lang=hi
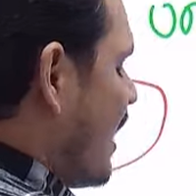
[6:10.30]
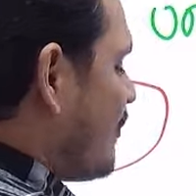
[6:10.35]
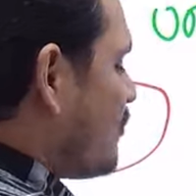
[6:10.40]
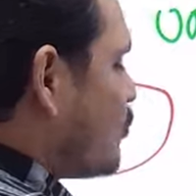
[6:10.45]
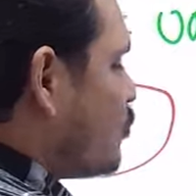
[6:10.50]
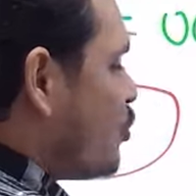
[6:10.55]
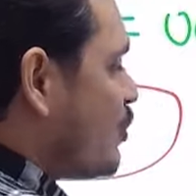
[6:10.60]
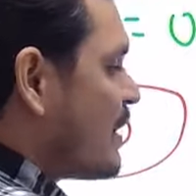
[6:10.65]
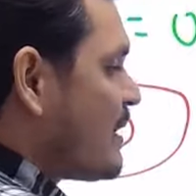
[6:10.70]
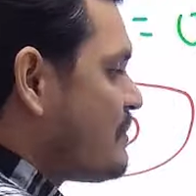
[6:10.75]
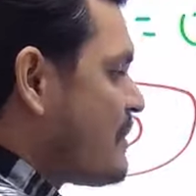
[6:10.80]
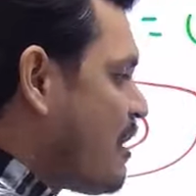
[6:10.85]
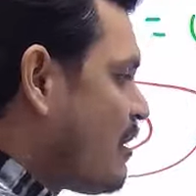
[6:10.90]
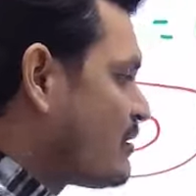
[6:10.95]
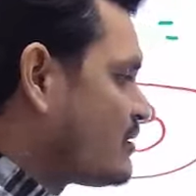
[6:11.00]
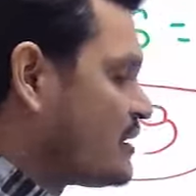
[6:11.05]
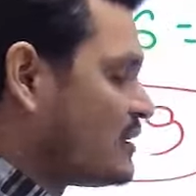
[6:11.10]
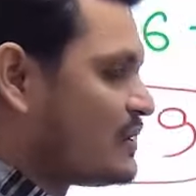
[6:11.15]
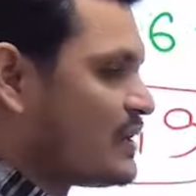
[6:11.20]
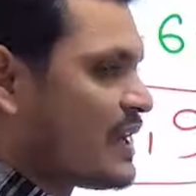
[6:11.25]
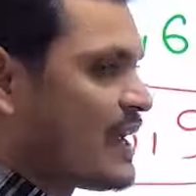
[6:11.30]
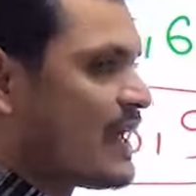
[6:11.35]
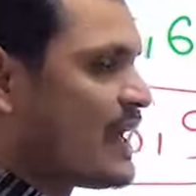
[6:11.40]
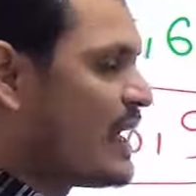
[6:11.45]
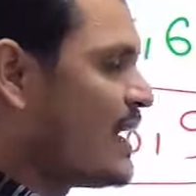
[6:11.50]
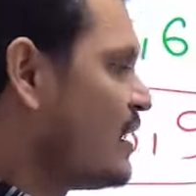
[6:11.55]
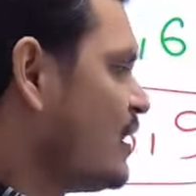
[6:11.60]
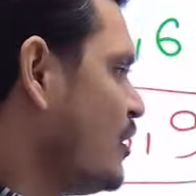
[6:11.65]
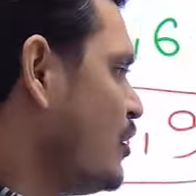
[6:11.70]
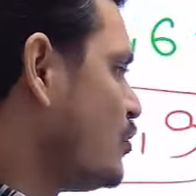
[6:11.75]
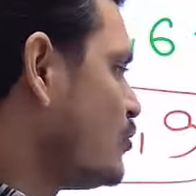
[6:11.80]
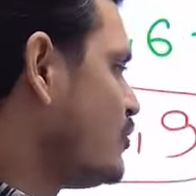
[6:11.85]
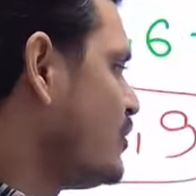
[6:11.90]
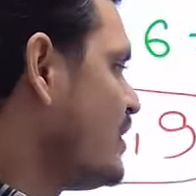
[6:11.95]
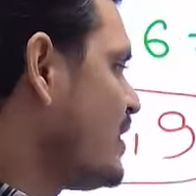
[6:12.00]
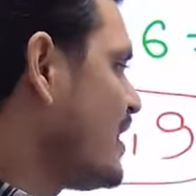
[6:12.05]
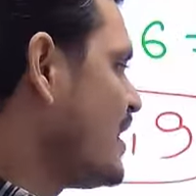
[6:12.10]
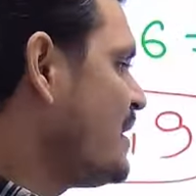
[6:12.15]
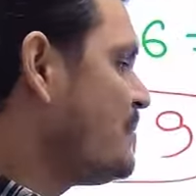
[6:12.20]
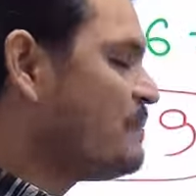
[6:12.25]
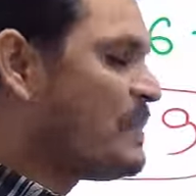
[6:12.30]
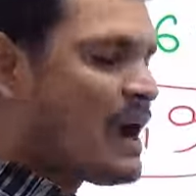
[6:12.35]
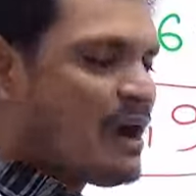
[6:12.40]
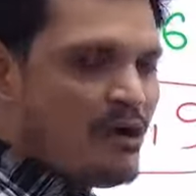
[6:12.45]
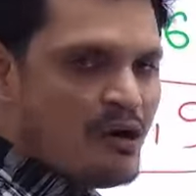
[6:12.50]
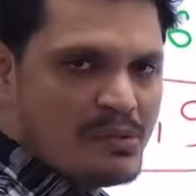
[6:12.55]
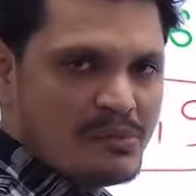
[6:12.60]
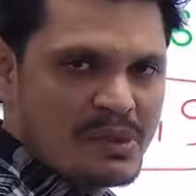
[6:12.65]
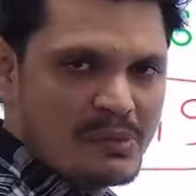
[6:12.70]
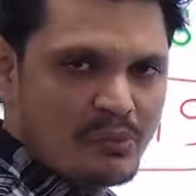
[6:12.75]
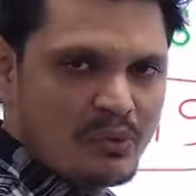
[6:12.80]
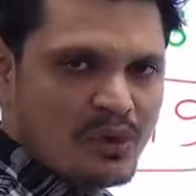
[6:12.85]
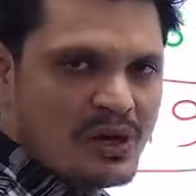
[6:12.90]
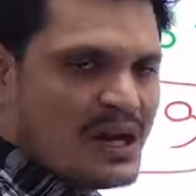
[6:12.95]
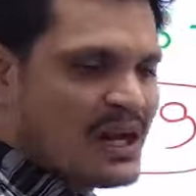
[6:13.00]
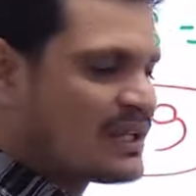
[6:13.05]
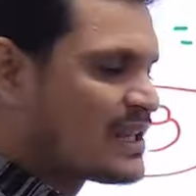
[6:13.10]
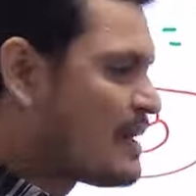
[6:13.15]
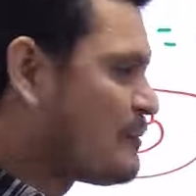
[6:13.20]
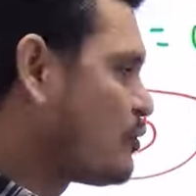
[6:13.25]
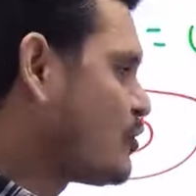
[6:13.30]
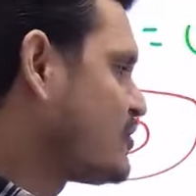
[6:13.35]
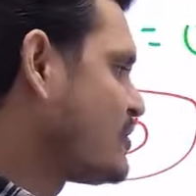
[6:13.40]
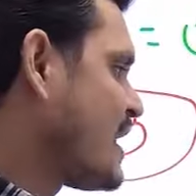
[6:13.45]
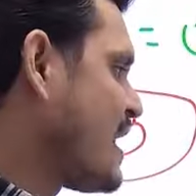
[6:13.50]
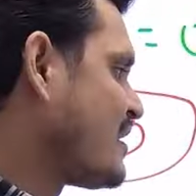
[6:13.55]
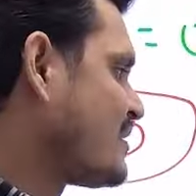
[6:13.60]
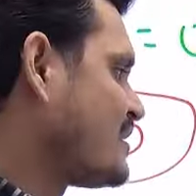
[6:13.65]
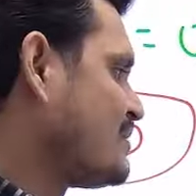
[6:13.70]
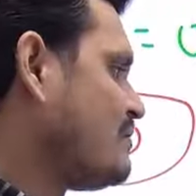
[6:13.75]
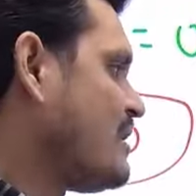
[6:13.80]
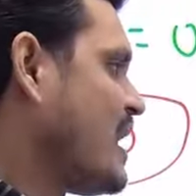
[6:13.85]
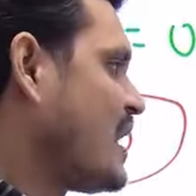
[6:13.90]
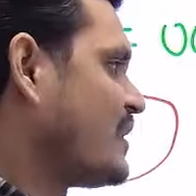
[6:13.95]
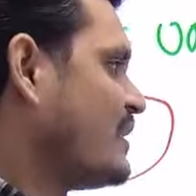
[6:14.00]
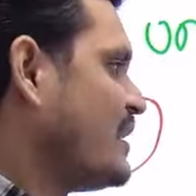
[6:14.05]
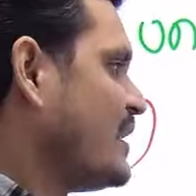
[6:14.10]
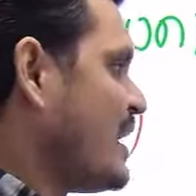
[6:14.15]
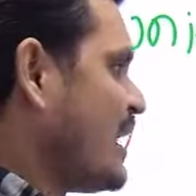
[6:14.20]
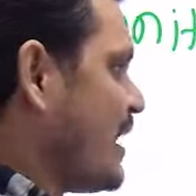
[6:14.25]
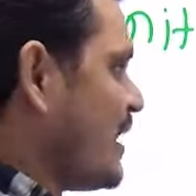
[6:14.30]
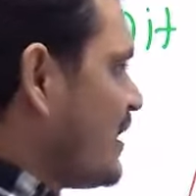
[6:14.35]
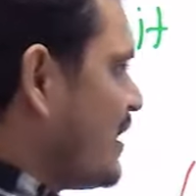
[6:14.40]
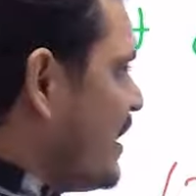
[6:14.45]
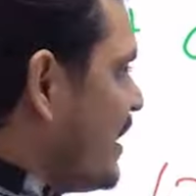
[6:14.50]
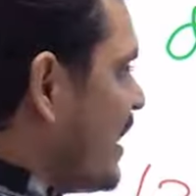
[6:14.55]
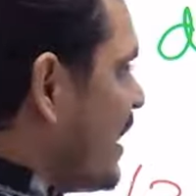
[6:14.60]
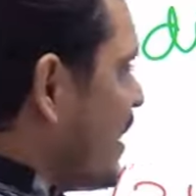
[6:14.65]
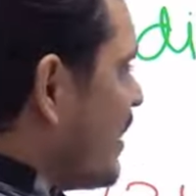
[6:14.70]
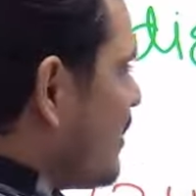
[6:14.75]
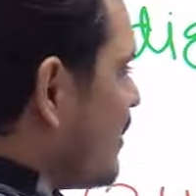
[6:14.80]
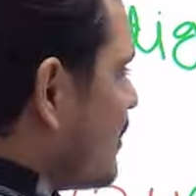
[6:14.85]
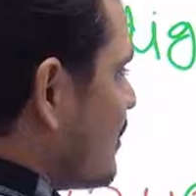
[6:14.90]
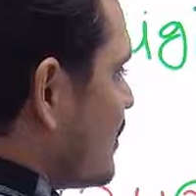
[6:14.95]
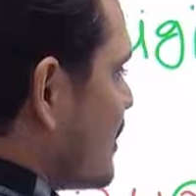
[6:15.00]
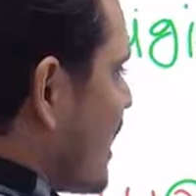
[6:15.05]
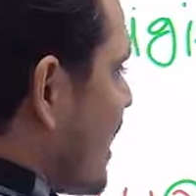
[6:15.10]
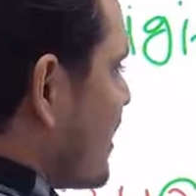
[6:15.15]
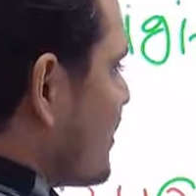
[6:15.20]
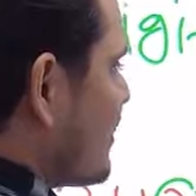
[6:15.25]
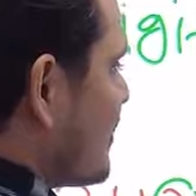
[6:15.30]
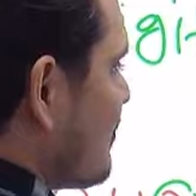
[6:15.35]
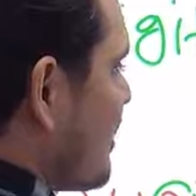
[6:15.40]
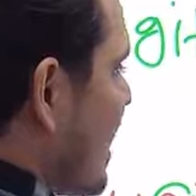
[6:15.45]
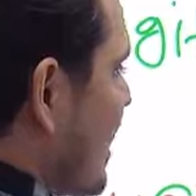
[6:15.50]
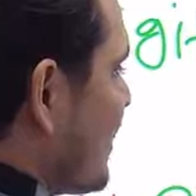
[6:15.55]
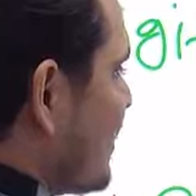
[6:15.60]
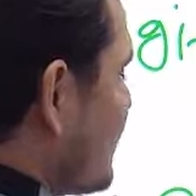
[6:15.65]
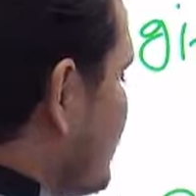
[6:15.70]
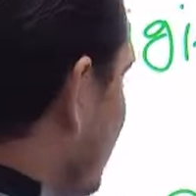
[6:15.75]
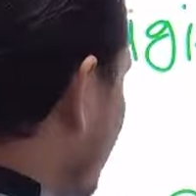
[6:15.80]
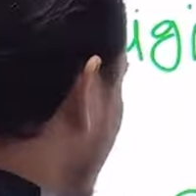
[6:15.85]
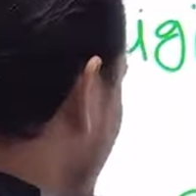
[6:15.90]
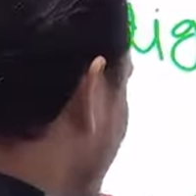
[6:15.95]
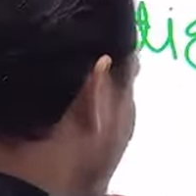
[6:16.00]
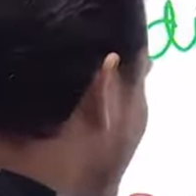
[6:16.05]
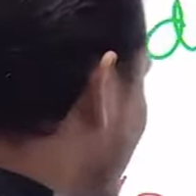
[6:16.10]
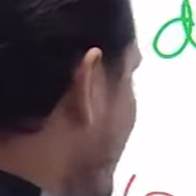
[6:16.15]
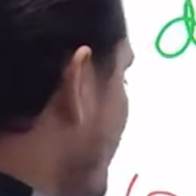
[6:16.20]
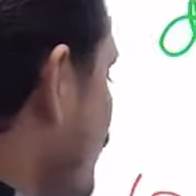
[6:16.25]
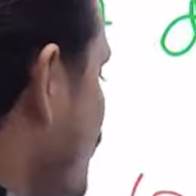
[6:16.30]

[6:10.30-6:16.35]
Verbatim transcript: अब दो के पावर सत्रह है तो यही पावर में बोल रहा था आपको चार से भाग देना है ठीक है चार से भाग इसमें देना है